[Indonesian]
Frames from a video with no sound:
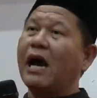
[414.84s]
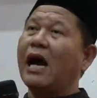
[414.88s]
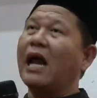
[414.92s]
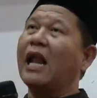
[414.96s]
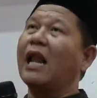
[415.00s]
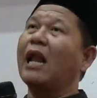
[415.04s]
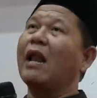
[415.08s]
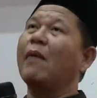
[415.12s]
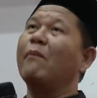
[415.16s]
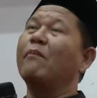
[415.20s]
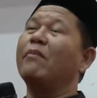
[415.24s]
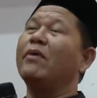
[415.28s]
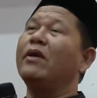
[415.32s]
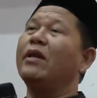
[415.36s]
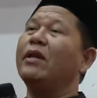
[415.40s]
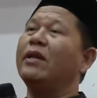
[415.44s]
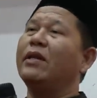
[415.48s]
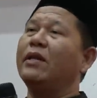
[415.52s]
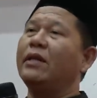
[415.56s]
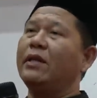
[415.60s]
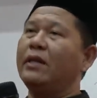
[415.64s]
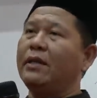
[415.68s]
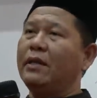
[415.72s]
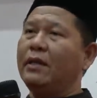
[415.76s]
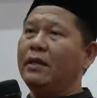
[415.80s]
alam
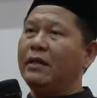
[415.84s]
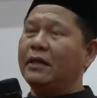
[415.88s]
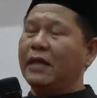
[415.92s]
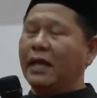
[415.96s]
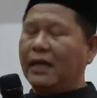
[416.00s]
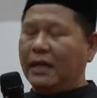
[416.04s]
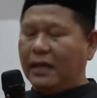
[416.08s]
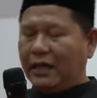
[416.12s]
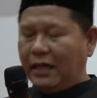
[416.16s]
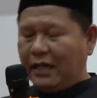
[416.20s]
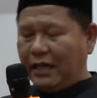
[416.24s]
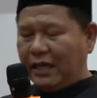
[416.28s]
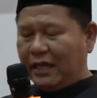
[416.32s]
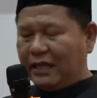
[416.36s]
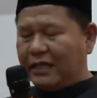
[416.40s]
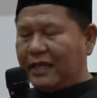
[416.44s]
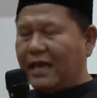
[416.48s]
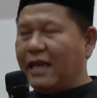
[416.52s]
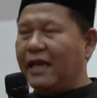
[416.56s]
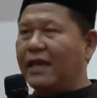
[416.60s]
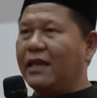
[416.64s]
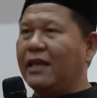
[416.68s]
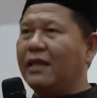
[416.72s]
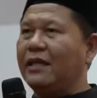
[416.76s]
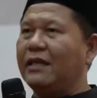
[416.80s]
ini dan diri kita
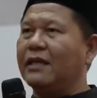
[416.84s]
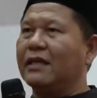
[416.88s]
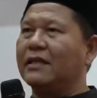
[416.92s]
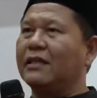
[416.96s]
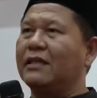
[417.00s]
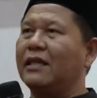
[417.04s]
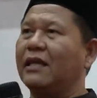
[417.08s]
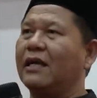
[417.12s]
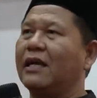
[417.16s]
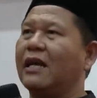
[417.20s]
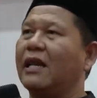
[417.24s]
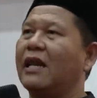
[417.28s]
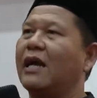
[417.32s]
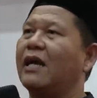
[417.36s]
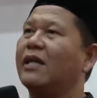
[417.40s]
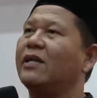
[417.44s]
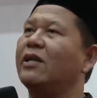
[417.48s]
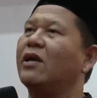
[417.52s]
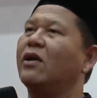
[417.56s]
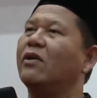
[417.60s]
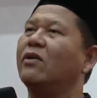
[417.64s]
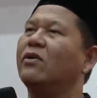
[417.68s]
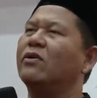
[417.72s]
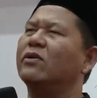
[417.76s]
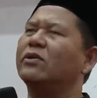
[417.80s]
ini yang tinggal
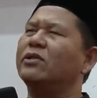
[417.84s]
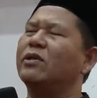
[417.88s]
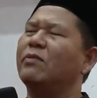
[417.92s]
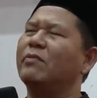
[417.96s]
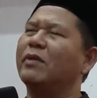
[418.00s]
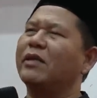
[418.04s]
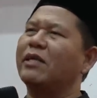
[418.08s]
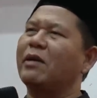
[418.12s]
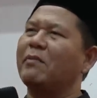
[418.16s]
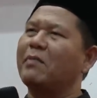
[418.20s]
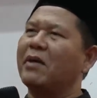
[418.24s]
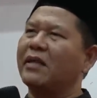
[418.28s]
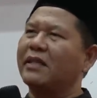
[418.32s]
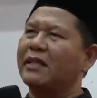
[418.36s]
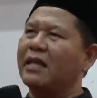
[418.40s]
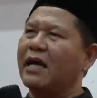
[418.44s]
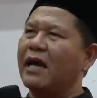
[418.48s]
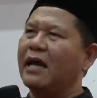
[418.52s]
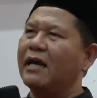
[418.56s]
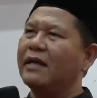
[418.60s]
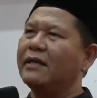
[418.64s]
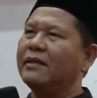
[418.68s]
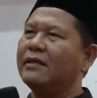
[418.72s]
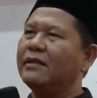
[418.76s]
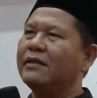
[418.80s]
hanya Allah
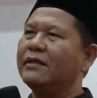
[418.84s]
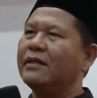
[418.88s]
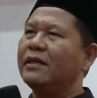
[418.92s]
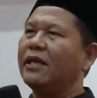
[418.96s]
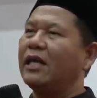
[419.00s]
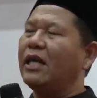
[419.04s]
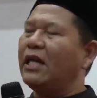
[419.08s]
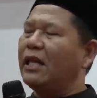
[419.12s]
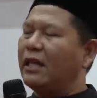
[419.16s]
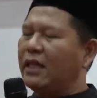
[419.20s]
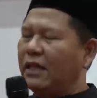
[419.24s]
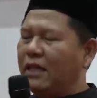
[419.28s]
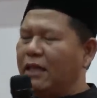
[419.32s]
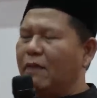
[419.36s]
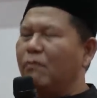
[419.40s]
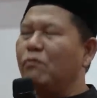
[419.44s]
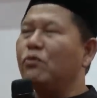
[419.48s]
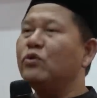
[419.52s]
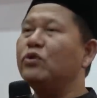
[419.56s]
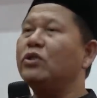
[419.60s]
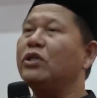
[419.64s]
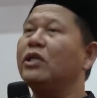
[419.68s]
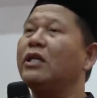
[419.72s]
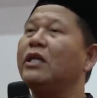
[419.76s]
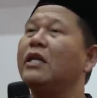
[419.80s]
semata-mata. Ini yang
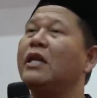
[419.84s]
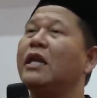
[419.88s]
mesti